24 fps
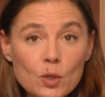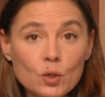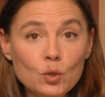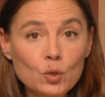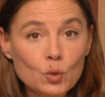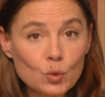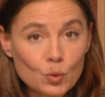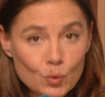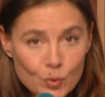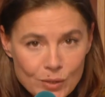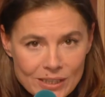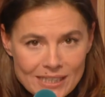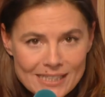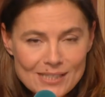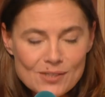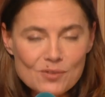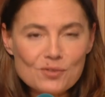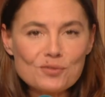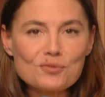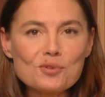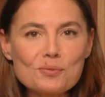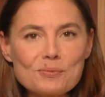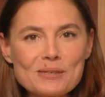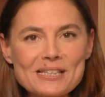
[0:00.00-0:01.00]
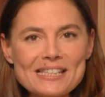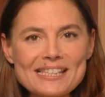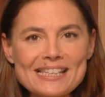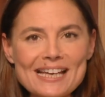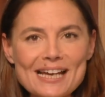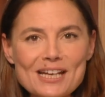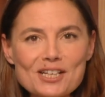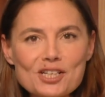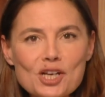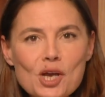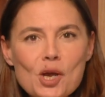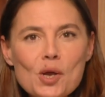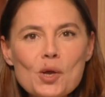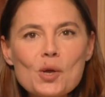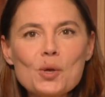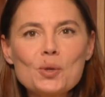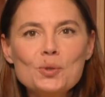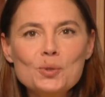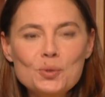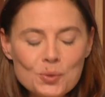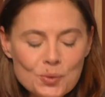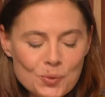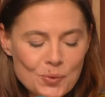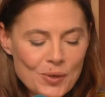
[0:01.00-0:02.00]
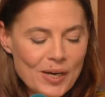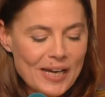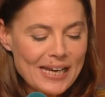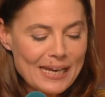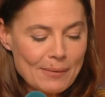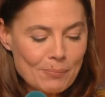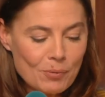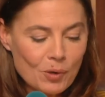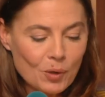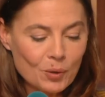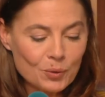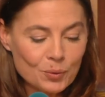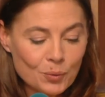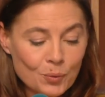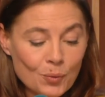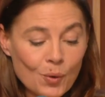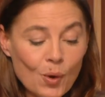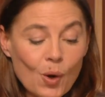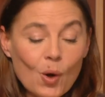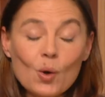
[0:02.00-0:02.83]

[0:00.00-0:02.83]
Nous lisons vos messages, nous les prenons